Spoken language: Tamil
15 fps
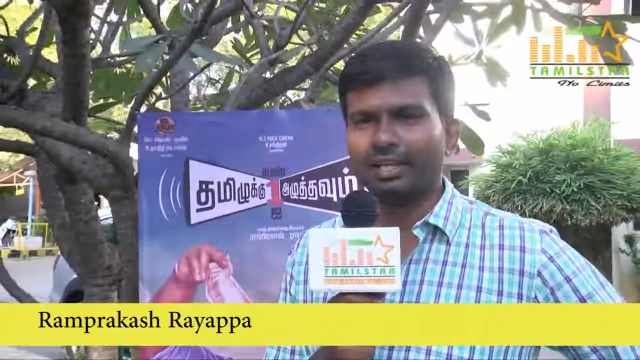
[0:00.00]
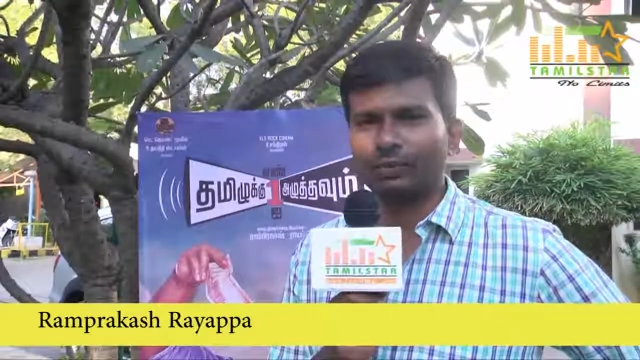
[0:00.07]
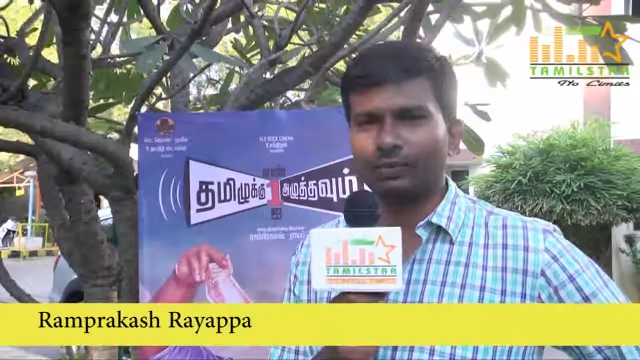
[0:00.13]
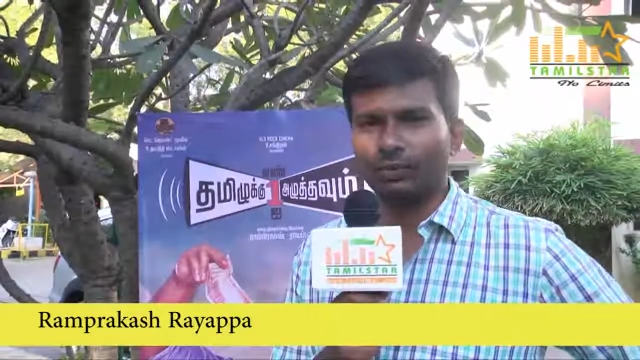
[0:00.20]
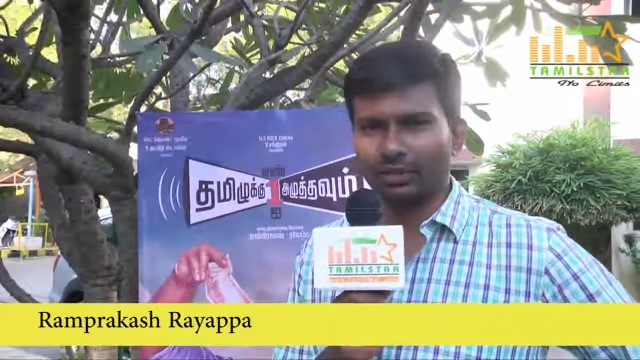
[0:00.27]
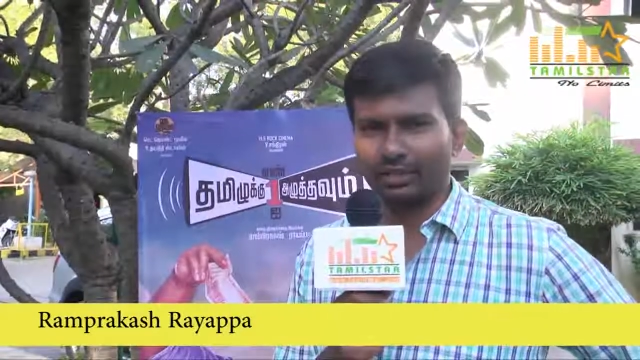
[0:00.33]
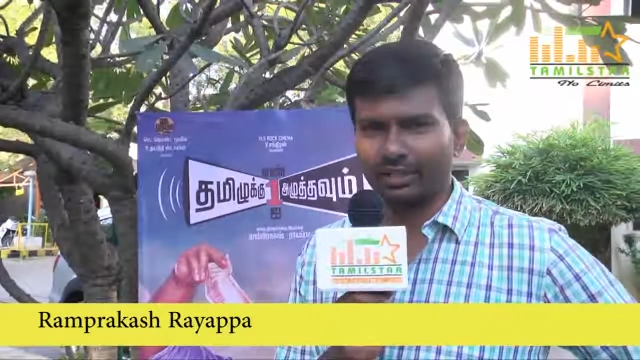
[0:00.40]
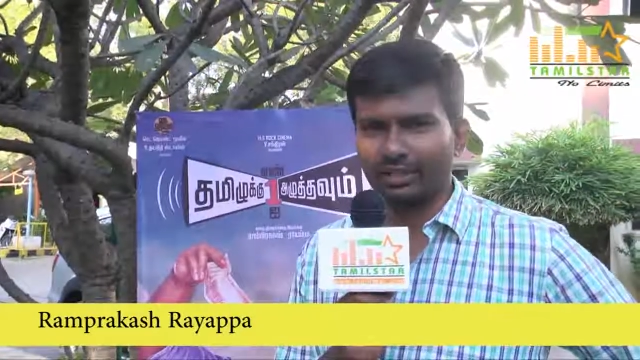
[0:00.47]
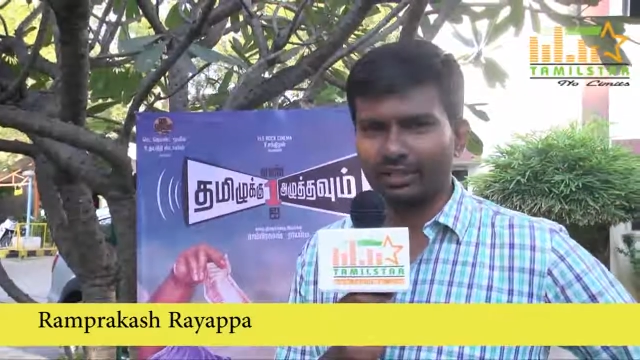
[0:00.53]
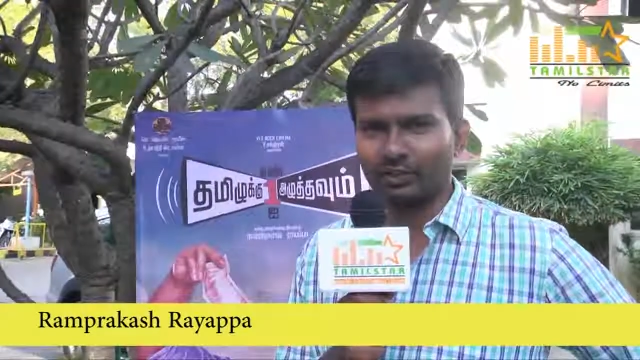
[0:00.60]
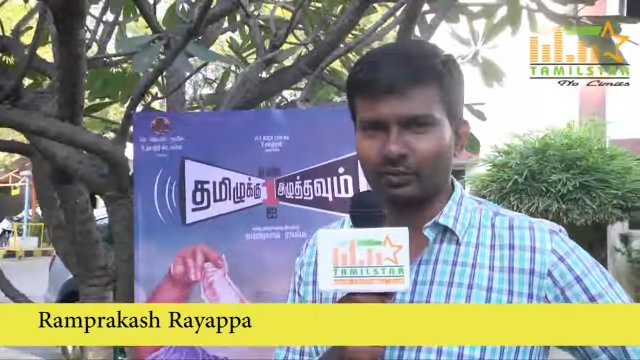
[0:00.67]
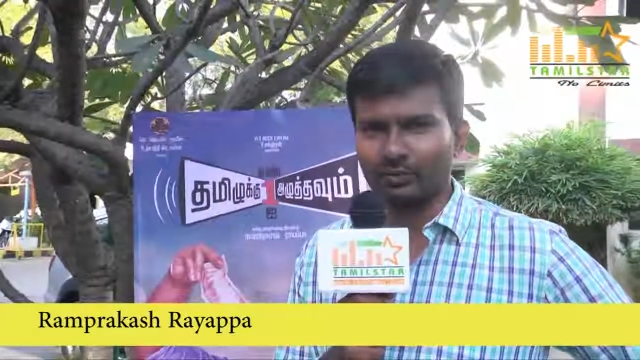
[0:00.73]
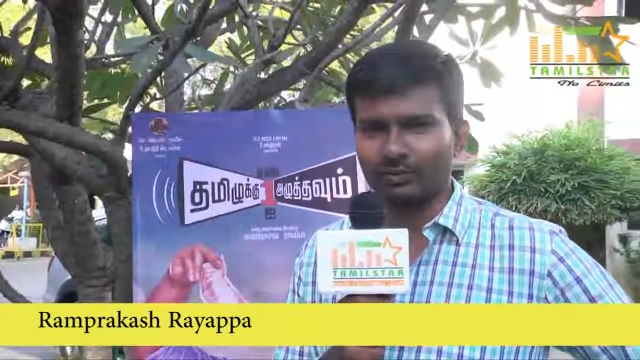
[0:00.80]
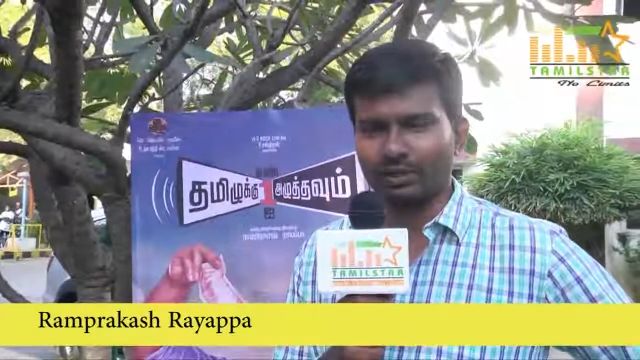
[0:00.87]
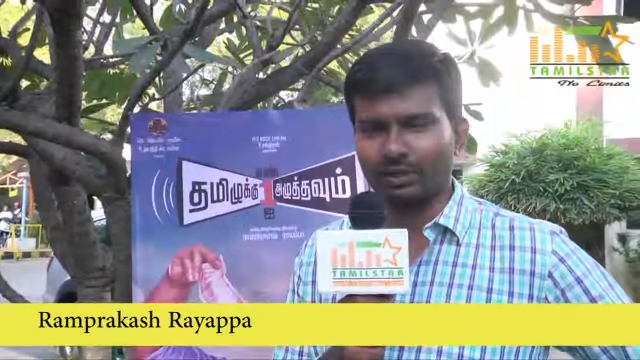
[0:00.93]
என் ஒன்றை
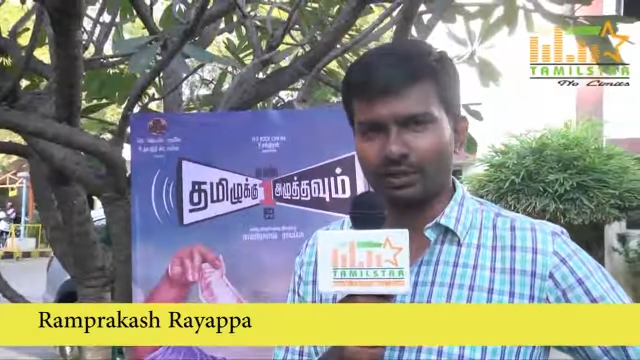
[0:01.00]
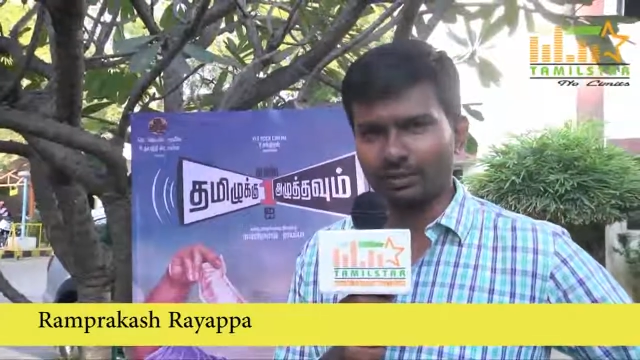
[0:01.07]
எழுத்தோம்